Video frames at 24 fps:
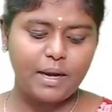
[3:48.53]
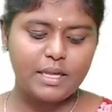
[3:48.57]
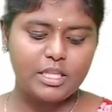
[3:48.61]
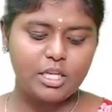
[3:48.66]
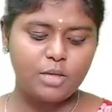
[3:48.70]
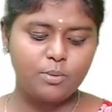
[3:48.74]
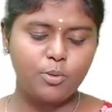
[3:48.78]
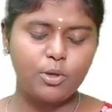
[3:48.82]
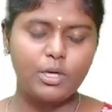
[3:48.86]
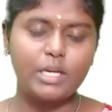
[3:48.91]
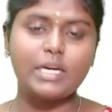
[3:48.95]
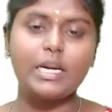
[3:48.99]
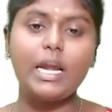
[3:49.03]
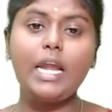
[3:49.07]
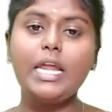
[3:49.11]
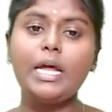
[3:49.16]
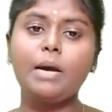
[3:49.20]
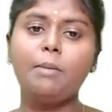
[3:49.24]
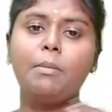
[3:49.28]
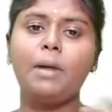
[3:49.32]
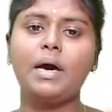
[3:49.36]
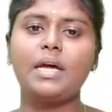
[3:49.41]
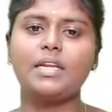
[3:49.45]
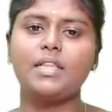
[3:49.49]
பார்த்துட்டு போனீங்கன்னா
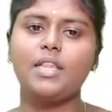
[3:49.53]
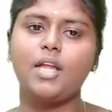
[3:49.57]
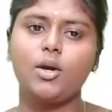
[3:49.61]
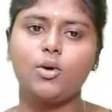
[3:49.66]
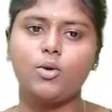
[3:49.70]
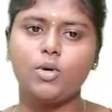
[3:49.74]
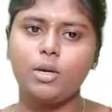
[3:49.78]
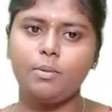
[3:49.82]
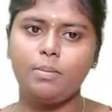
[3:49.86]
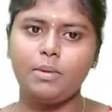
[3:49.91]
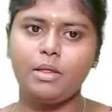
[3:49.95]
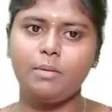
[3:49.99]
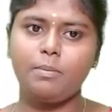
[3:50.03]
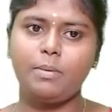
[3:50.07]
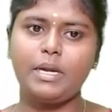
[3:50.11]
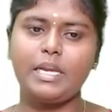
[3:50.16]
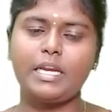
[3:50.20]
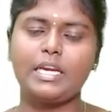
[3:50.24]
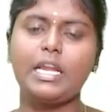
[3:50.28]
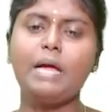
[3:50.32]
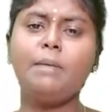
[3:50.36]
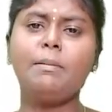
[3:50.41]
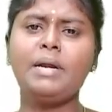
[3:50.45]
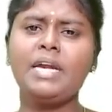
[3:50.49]
நீங்கள் மறந்தா கூட இது
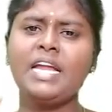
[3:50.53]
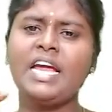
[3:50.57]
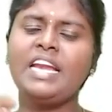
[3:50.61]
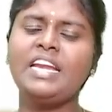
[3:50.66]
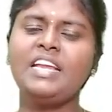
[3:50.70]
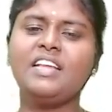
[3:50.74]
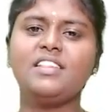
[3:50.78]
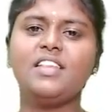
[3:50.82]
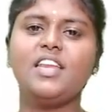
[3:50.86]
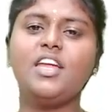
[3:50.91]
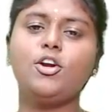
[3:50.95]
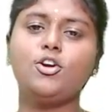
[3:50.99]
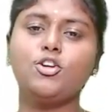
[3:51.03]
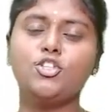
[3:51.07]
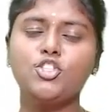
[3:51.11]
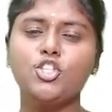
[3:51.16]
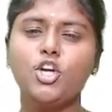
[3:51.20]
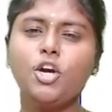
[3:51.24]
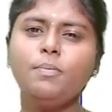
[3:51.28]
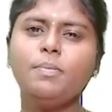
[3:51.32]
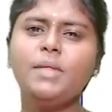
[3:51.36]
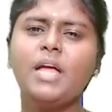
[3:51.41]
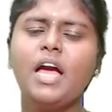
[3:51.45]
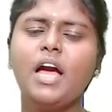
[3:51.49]
பண்ணிக்கலாம் பட் எனி த்ரீ
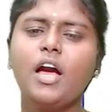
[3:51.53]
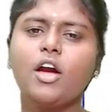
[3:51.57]
கொஞ்சம்